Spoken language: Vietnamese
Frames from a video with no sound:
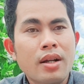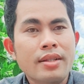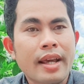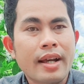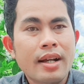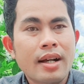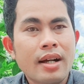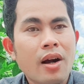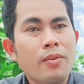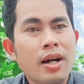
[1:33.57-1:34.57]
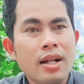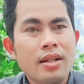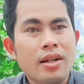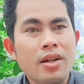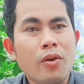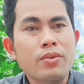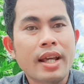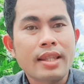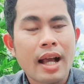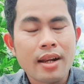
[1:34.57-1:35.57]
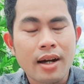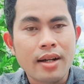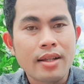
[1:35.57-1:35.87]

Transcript: sẽ không hết, và nó cũng sẽ tái lợi.